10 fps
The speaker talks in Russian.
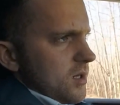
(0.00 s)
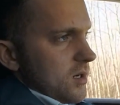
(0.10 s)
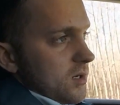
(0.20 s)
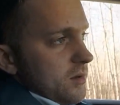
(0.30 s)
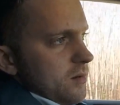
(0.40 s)

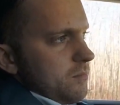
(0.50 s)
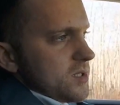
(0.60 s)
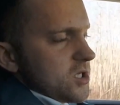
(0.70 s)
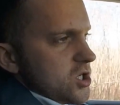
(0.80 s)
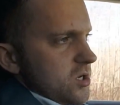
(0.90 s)
так и
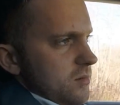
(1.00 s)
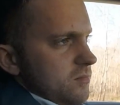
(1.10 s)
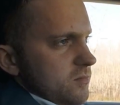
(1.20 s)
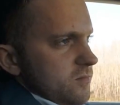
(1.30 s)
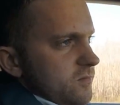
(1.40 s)

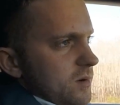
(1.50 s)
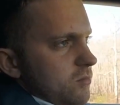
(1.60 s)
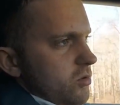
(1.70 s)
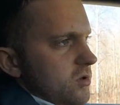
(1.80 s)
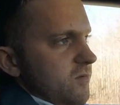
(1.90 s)
пассажирам
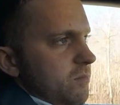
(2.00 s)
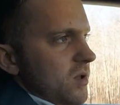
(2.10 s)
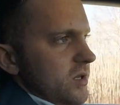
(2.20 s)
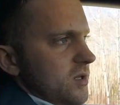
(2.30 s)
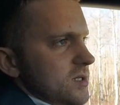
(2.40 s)
вам будет
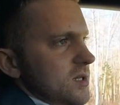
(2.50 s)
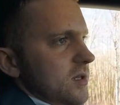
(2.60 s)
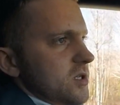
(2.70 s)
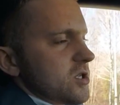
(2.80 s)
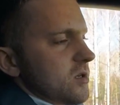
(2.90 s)
вполне
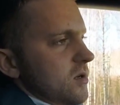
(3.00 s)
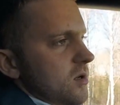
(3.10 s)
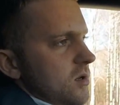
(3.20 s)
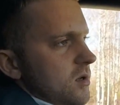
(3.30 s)
достаточно.